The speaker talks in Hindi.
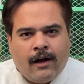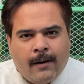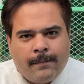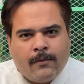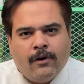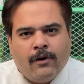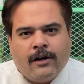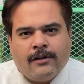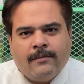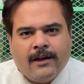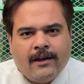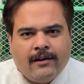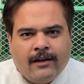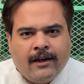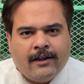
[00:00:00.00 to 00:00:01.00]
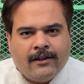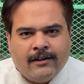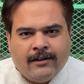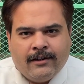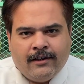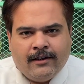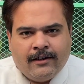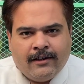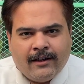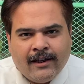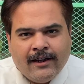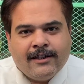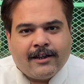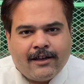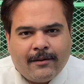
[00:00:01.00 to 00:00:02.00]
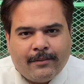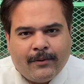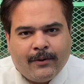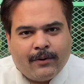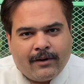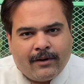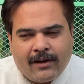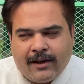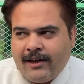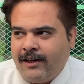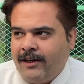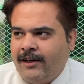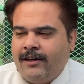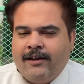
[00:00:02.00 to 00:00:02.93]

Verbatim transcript: आपको आज मैं एक नई जगह पे और नए